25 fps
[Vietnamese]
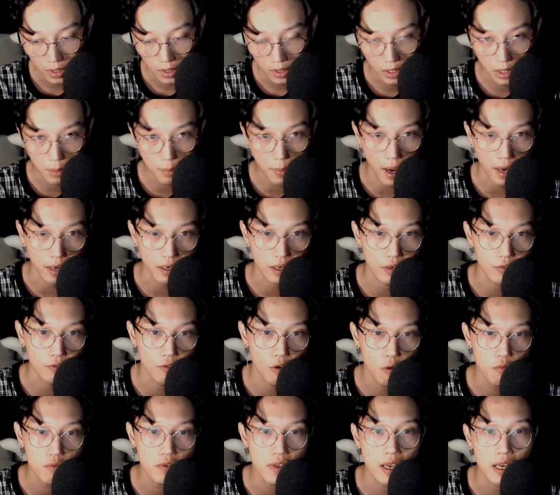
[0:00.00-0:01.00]
Cái bạn này
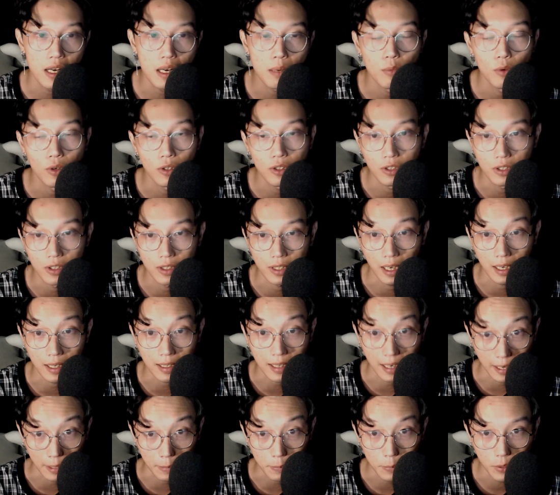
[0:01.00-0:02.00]
vốn dĩ là một người nhạy
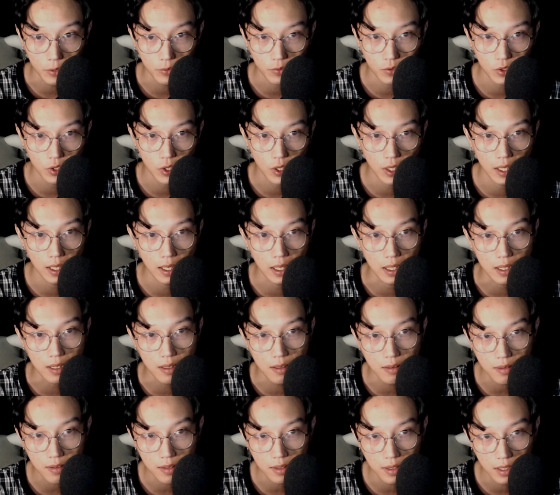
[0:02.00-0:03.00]
cảm cho nên là
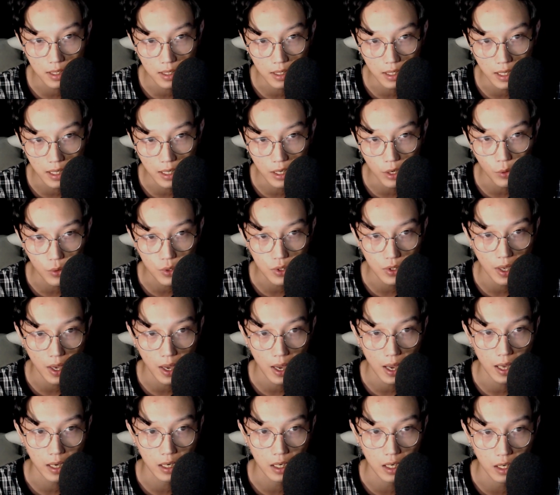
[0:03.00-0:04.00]
trước khi đi đâu
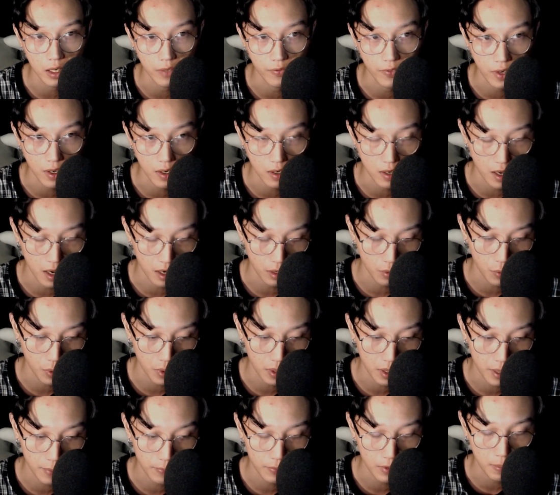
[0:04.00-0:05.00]
xa cần phải ở lại qua
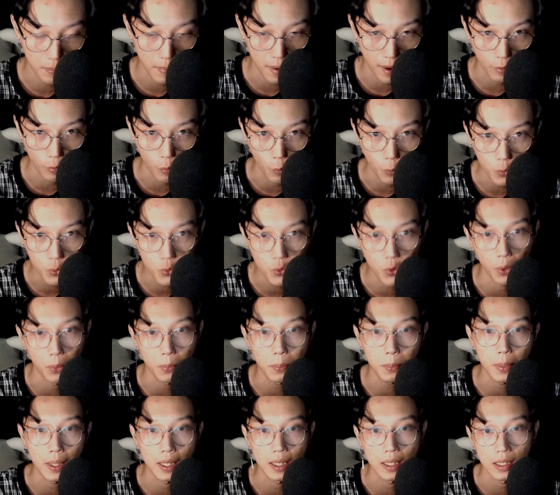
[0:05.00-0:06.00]
đêm thì bạn cũng
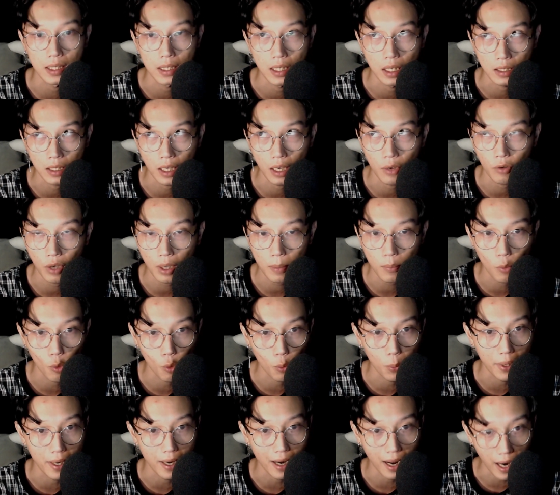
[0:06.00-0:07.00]
chuẩn bị theo cái bùa
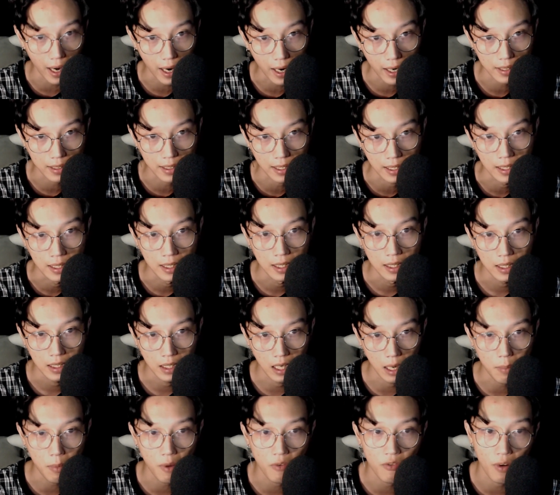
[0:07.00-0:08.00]
bình an nè,
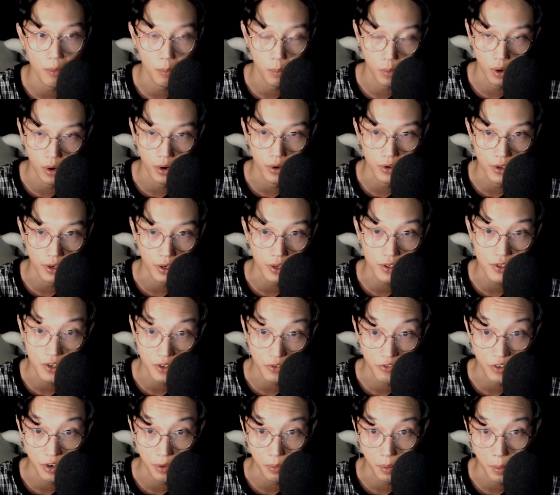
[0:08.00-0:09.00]
để mà phòng hờ những cái sự
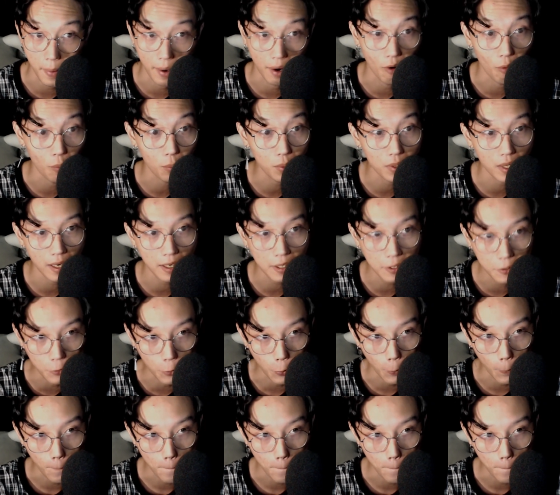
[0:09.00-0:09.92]
việc mà bạn không có thấy được.